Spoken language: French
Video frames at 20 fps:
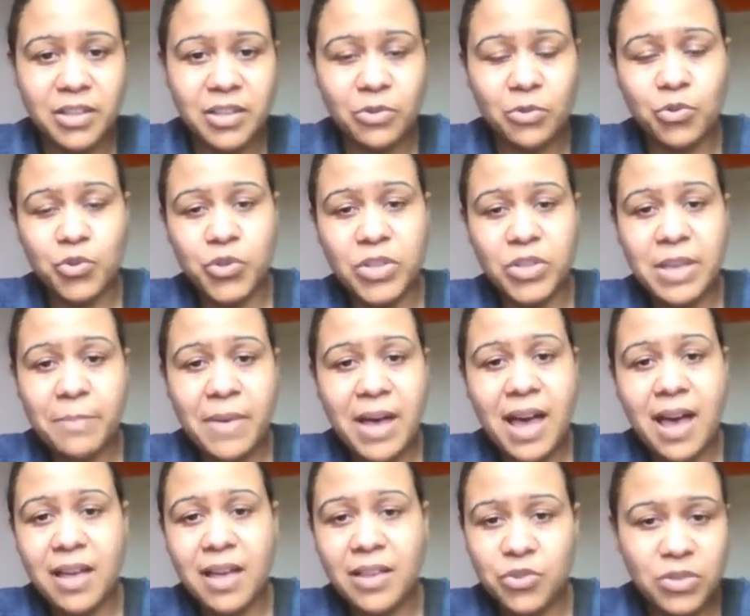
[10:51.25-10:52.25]
Donc je n'ai
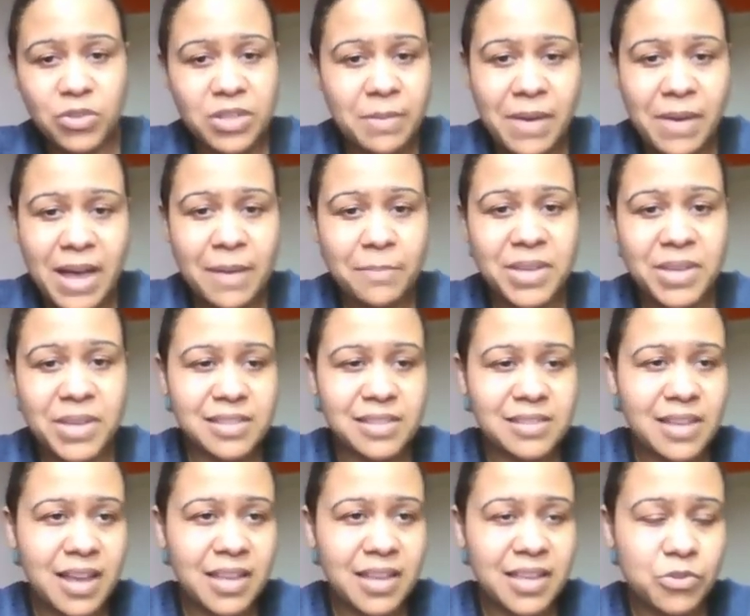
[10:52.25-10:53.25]
pas je n'ai pas à payer
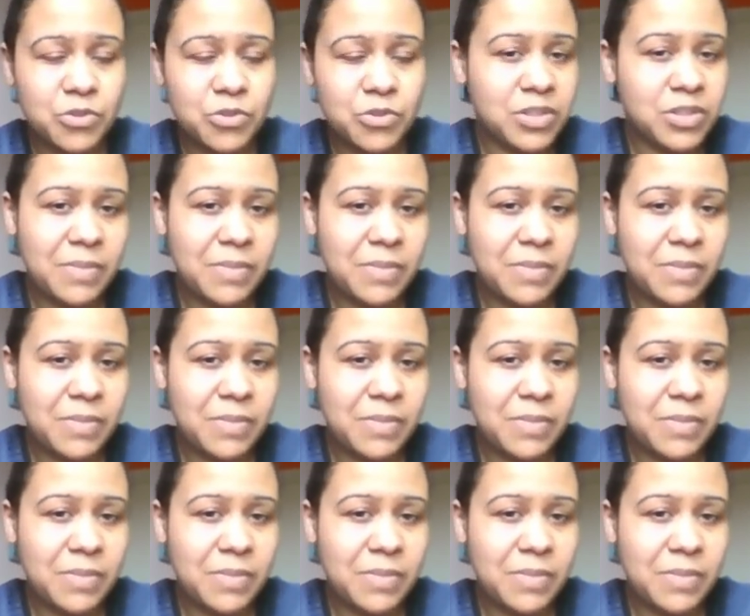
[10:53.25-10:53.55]
ça et je n'ai